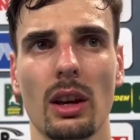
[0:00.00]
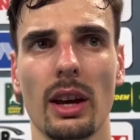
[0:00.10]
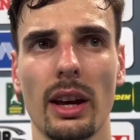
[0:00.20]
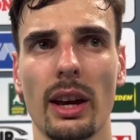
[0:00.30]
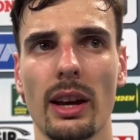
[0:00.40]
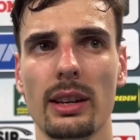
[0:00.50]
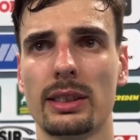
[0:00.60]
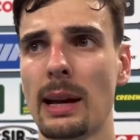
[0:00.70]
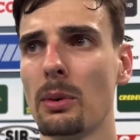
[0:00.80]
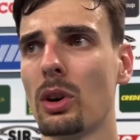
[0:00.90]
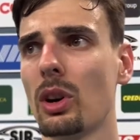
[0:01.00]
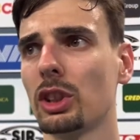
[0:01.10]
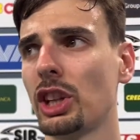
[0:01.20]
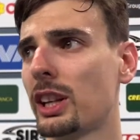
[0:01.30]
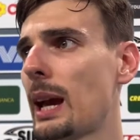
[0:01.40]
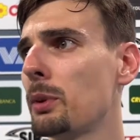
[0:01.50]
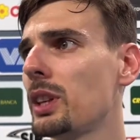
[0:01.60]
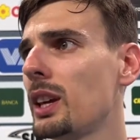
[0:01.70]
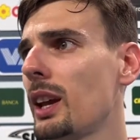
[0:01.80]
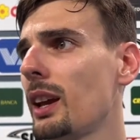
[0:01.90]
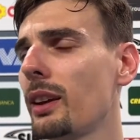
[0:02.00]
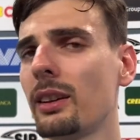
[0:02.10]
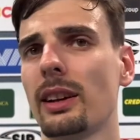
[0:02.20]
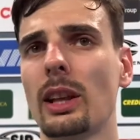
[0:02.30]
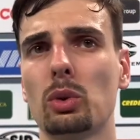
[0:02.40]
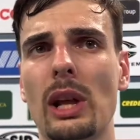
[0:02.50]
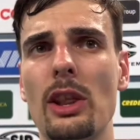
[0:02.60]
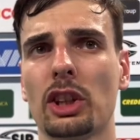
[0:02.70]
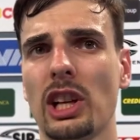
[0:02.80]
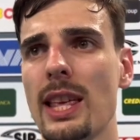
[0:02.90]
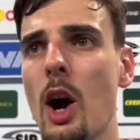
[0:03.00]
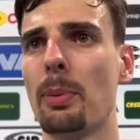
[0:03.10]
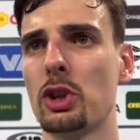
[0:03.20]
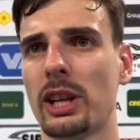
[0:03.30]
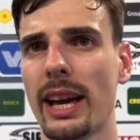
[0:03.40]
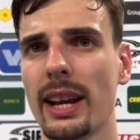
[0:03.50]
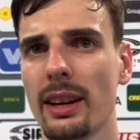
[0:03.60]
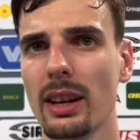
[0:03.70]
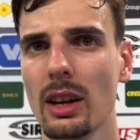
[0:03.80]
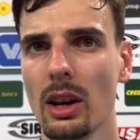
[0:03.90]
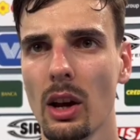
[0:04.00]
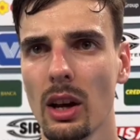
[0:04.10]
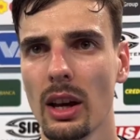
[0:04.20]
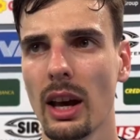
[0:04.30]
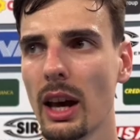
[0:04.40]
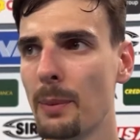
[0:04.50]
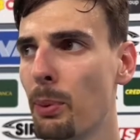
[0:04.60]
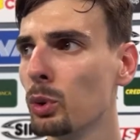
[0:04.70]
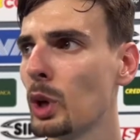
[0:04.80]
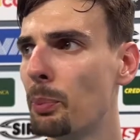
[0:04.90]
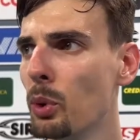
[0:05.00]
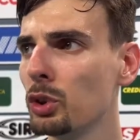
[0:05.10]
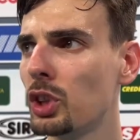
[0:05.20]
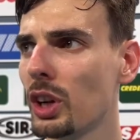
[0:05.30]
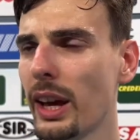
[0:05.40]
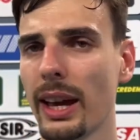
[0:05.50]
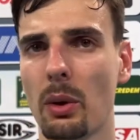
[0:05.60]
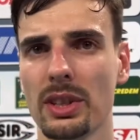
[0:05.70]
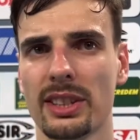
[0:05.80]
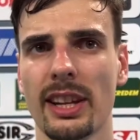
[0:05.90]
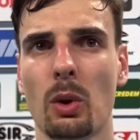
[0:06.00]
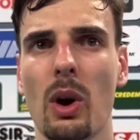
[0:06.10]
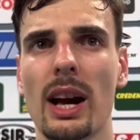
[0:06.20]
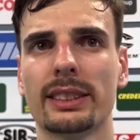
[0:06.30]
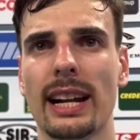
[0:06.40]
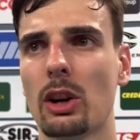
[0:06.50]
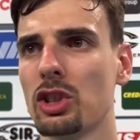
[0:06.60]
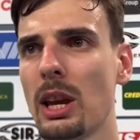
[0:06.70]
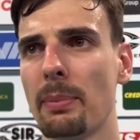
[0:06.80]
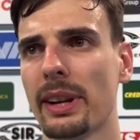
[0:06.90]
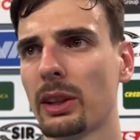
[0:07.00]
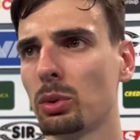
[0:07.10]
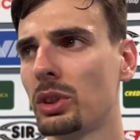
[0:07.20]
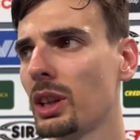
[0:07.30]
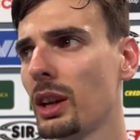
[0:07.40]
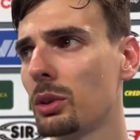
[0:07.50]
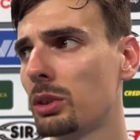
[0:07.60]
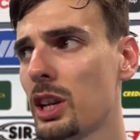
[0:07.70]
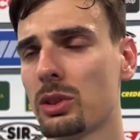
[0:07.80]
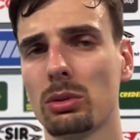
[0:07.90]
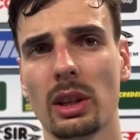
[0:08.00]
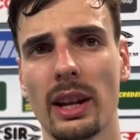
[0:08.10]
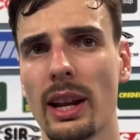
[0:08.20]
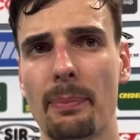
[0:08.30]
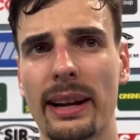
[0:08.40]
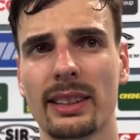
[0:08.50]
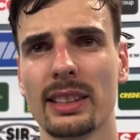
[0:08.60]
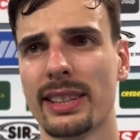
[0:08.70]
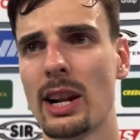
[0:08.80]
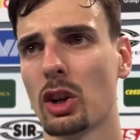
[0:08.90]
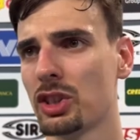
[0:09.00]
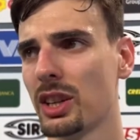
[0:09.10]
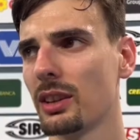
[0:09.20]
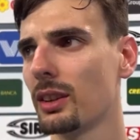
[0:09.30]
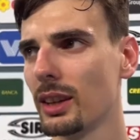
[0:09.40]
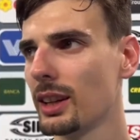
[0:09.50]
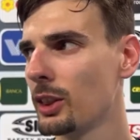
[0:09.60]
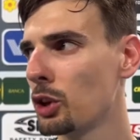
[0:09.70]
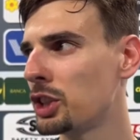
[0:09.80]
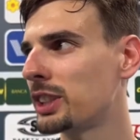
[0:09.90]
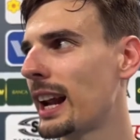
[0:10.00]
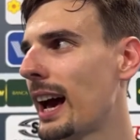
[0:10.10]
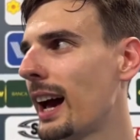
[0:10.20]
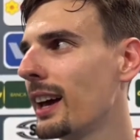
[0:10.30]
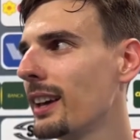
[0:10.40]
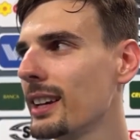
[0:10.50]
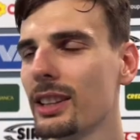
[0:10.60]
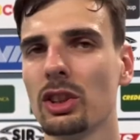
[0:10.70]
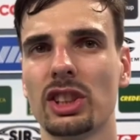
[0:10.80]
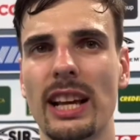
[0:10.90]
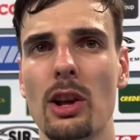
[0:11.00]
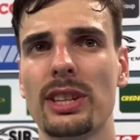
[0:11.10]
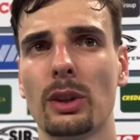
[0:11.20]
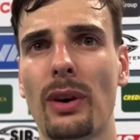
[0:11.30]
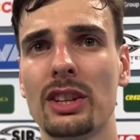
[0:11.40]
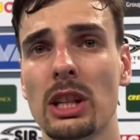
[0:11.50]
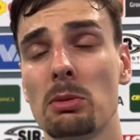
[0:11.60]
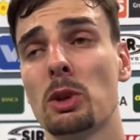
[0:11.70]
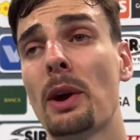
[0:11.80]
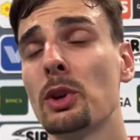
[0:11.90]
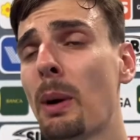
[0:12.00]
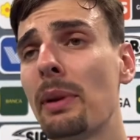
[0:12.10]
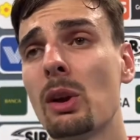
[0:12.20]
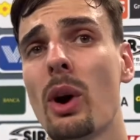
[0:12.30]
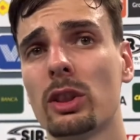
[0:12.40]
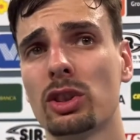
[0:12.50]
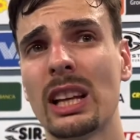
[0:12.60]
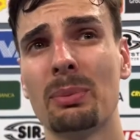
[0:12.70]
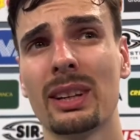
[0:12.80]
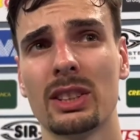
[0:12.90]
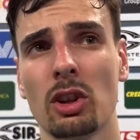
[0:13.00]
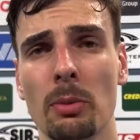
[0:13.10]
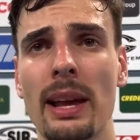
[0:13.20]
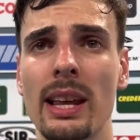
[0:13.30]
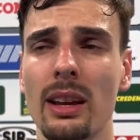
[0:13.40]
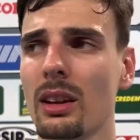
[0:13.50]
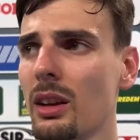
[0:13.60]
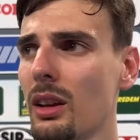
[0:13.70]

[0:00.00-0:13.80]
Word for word: Eh, siamo, cerchiamo di, da tutto l'anno che ci alleniamo per giocare eh, il punto a punto e questa serie qua sarà così perché tutti, tutte, le, tutte, le, partite saranno così, non ci, sarà, non ci saranno set facili, mi dispiace un po' per il quarto set perché secondo me lì